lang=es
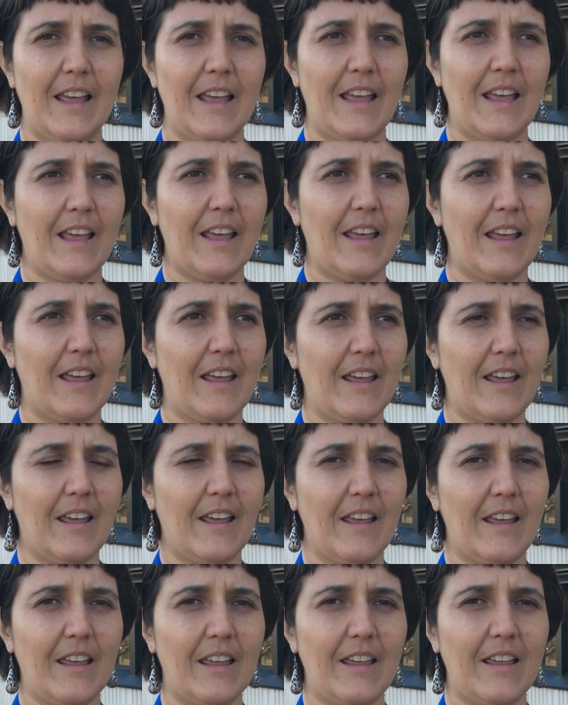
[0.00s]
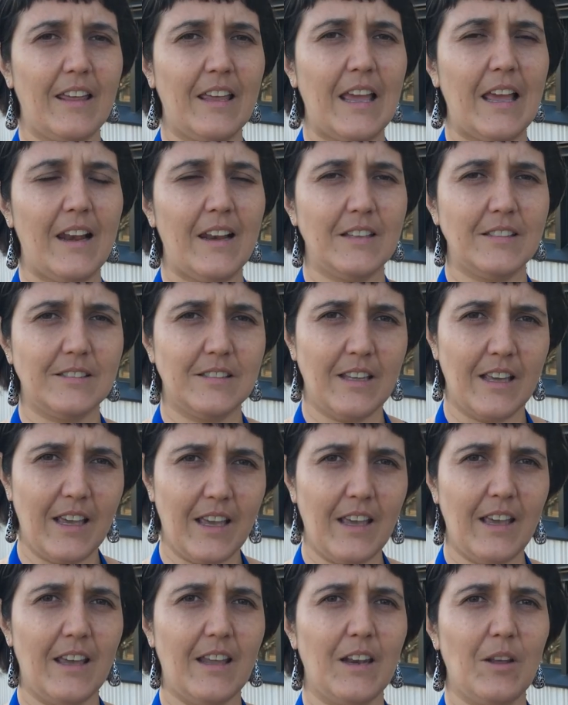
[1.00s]
eh,
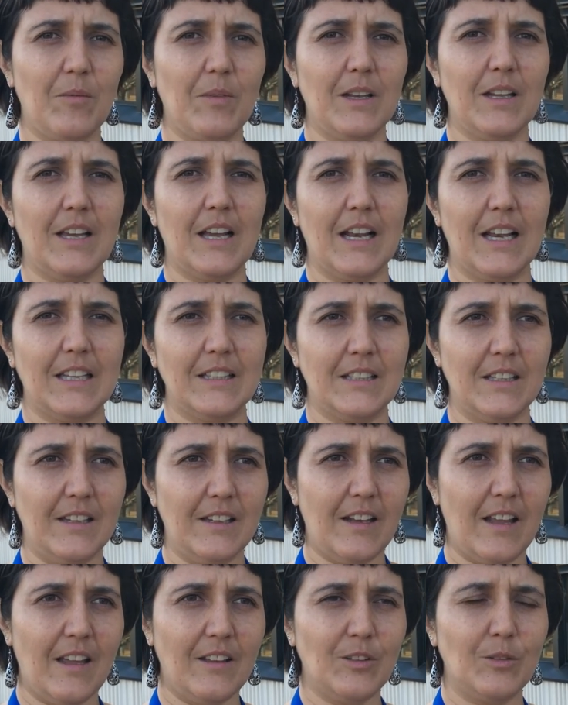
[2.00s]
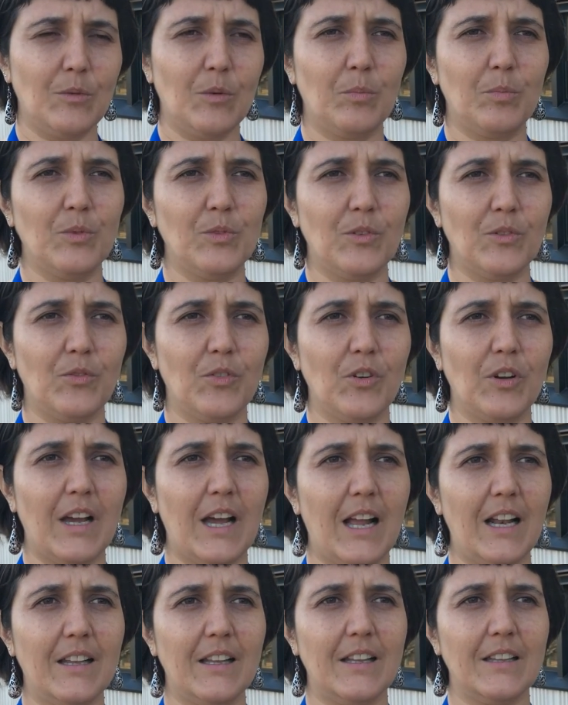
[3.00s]
ILC en América Latina, somos punto
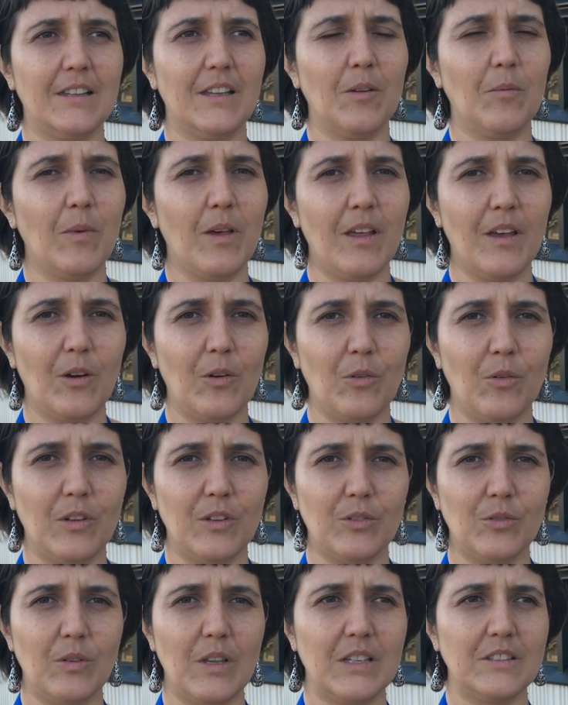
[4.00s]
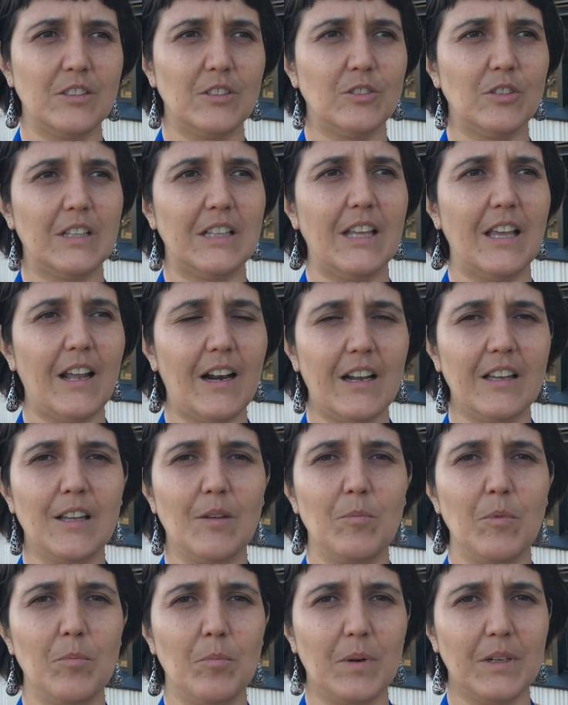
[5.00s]
focal del tema de juventud y acceso a tierra y
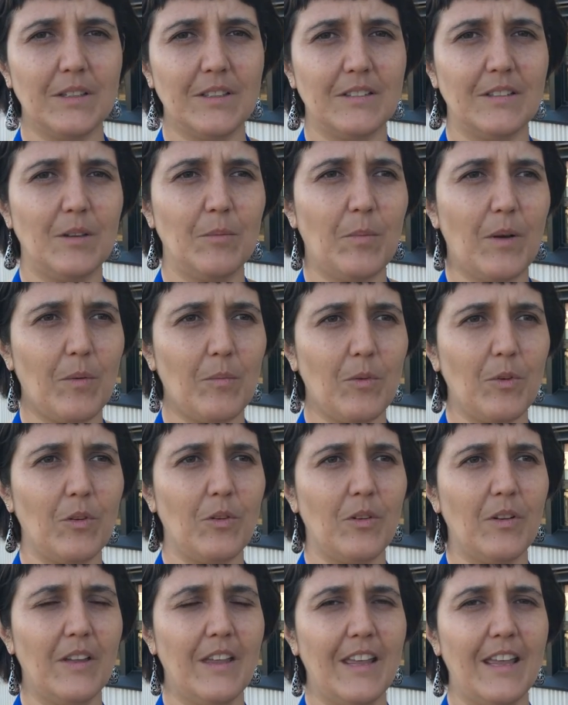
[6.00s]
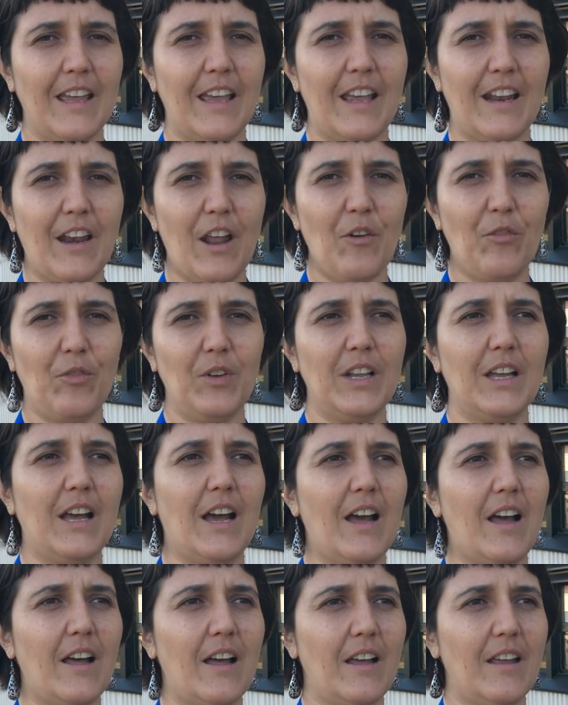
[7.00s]
también participamos en
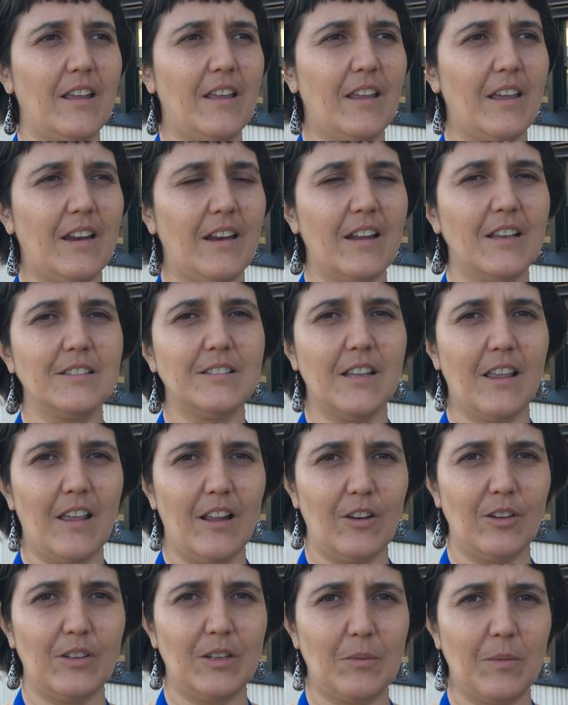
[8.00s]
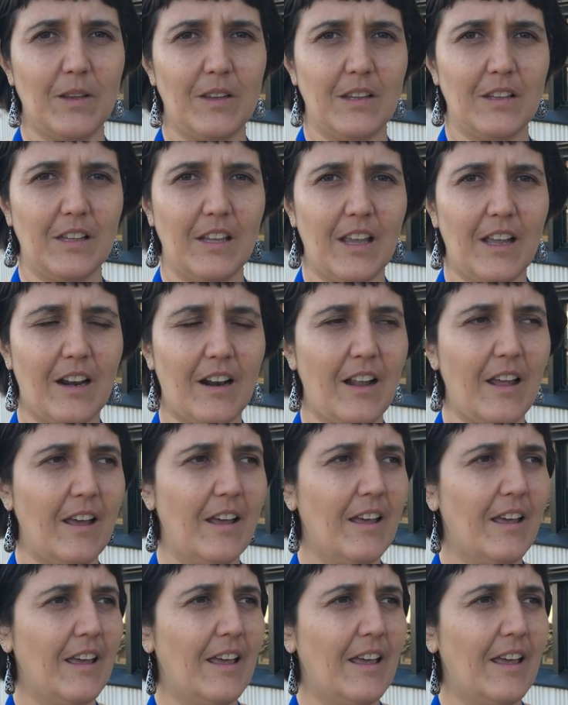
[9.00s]
África y en Asia de los temas de tierra.